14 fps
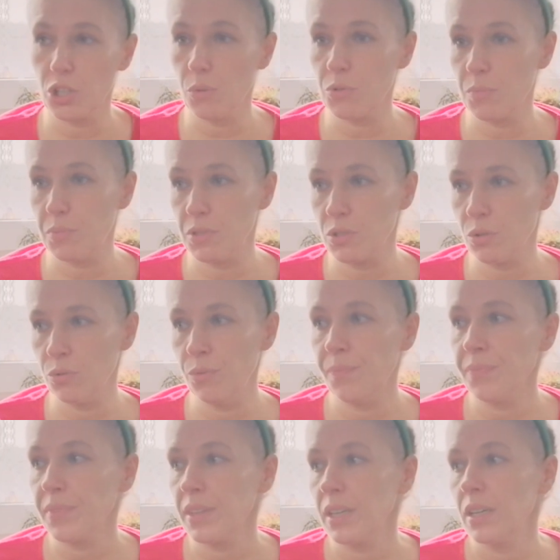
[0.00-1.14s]
tego przepisu,
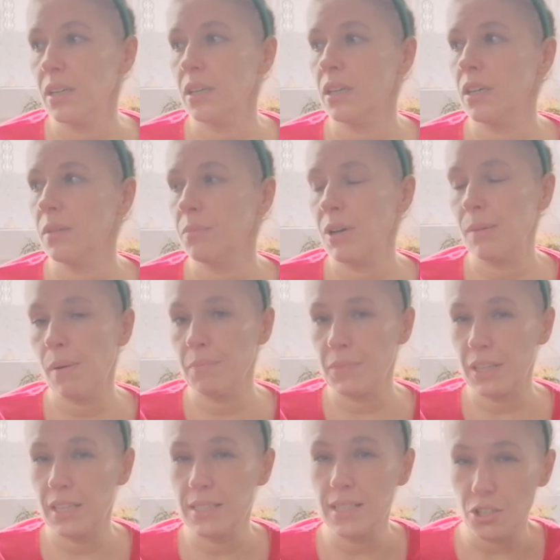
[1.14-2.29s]
e, bo ja mam
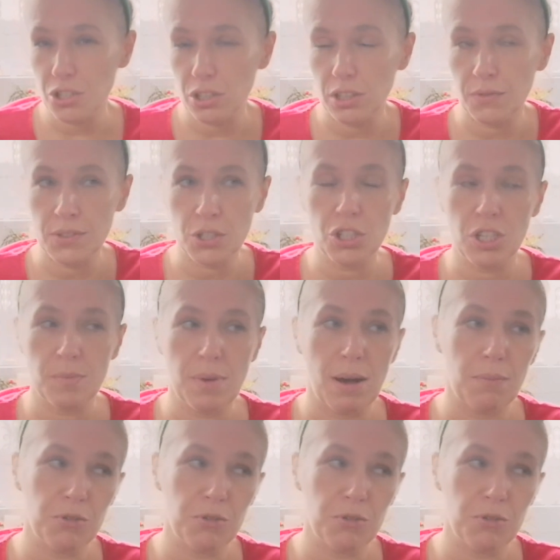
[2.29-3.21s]
taki zeszyt i w zeszycie miałam